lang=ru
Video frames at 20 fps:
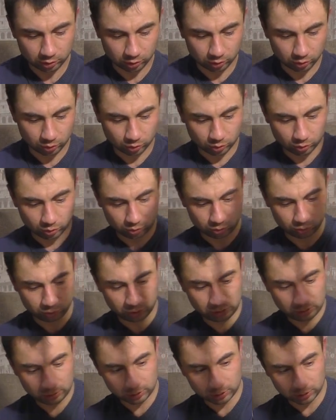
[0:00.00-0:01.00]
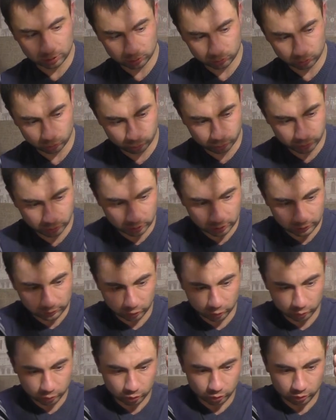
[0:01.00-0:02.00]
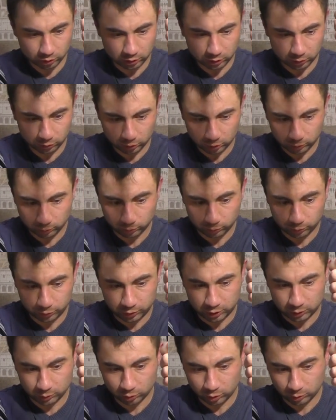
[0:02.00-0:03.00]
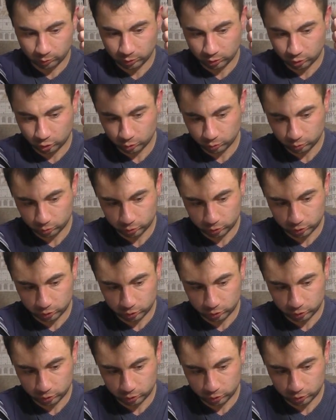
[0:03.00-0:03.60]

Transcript: но не надо упрекать в том, что я кого-то чему-то плохому